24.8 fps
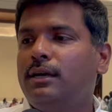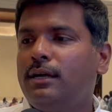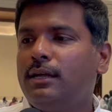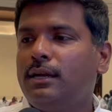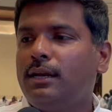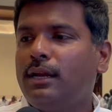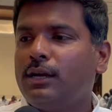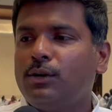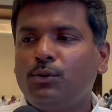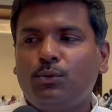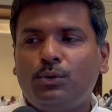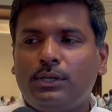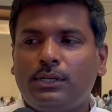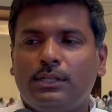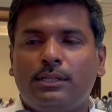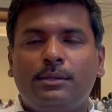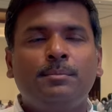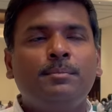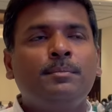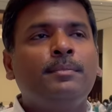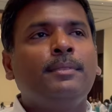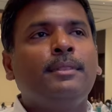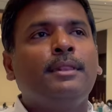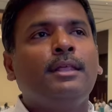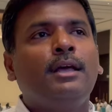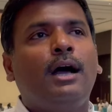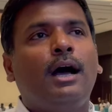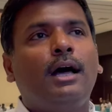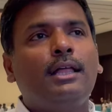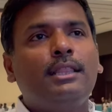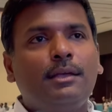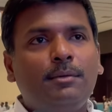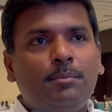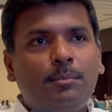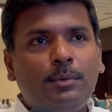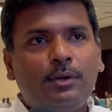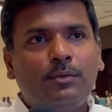రంగం ఉంటుంది
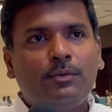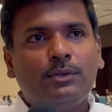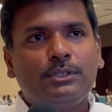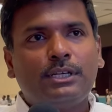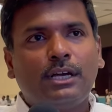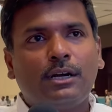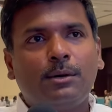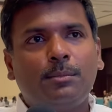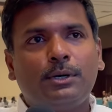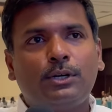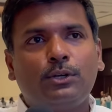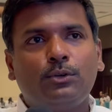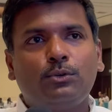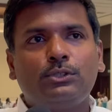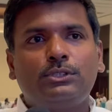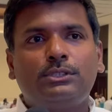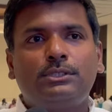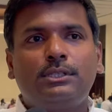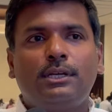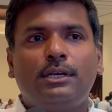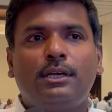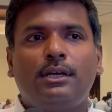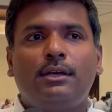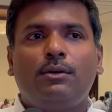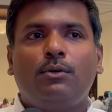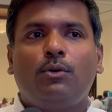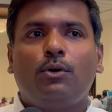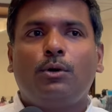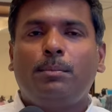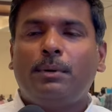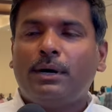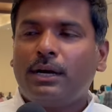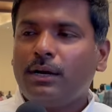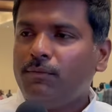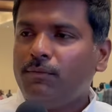అదే మీరు విశాఖపట్నం వస్తే ఒక పక్క